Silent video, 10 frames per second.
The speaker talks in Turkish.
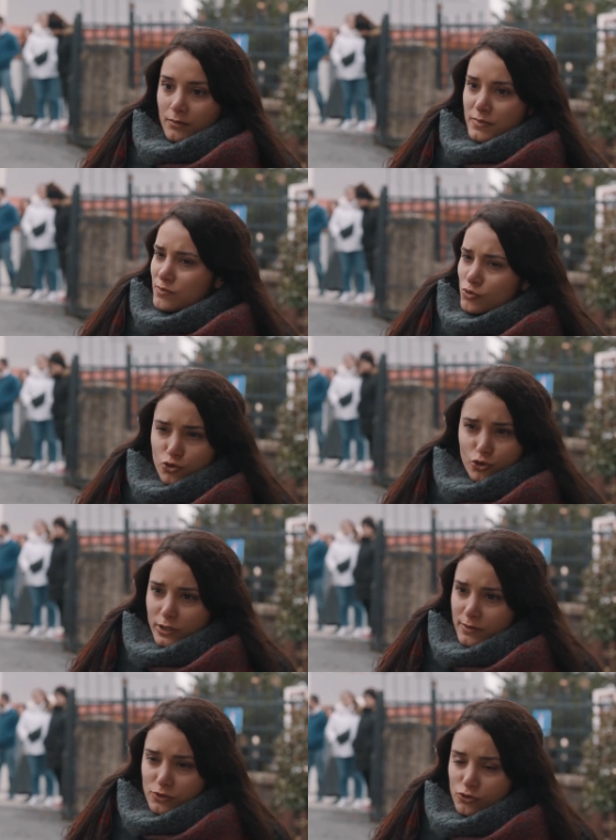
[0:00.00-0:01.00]
Bizim
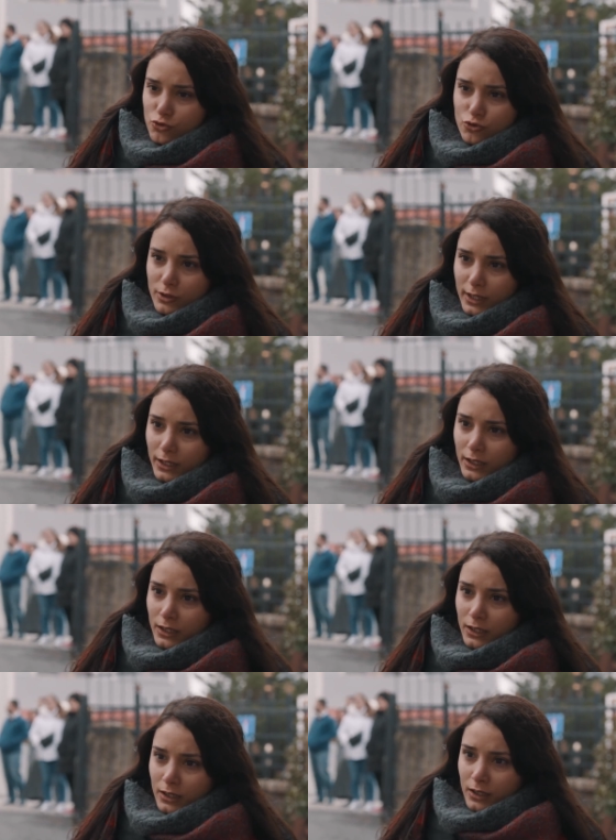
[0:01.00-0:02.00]
çocuklarımızın suçu ne?
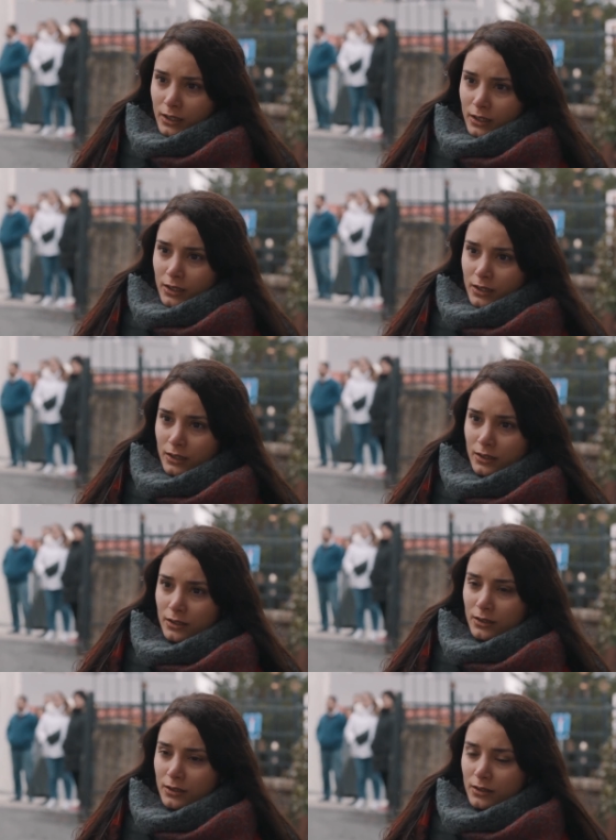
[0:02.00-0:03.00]
Benim eski
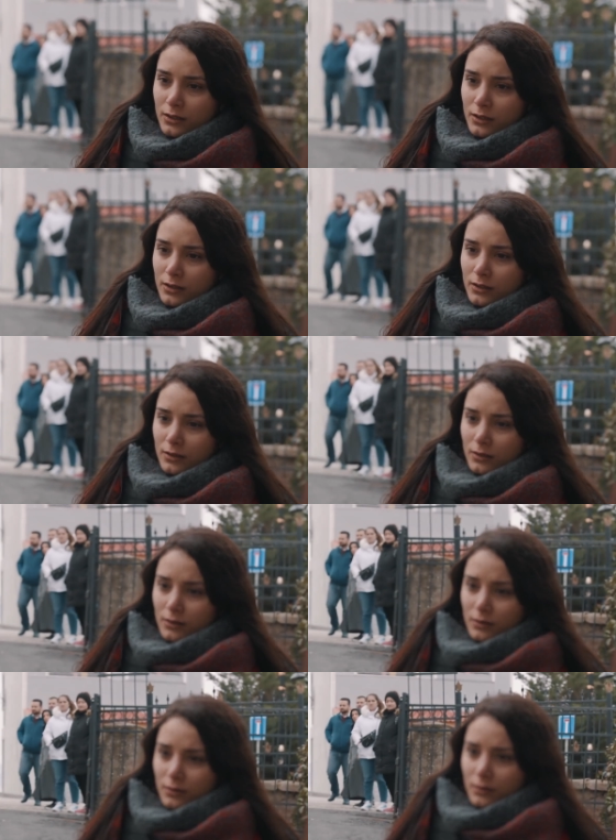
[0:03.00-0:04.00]
okulumda da böyle bir şey
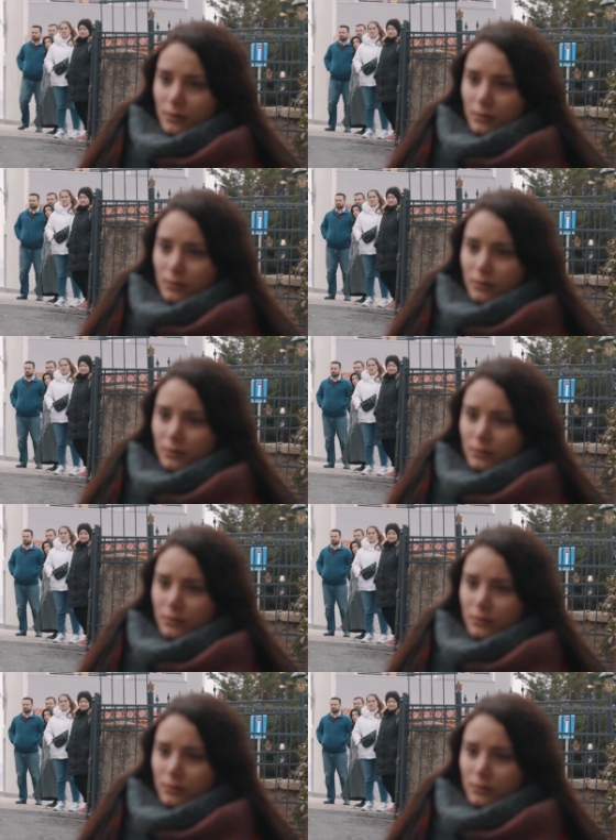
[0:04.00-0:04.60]
yaşanmıştı.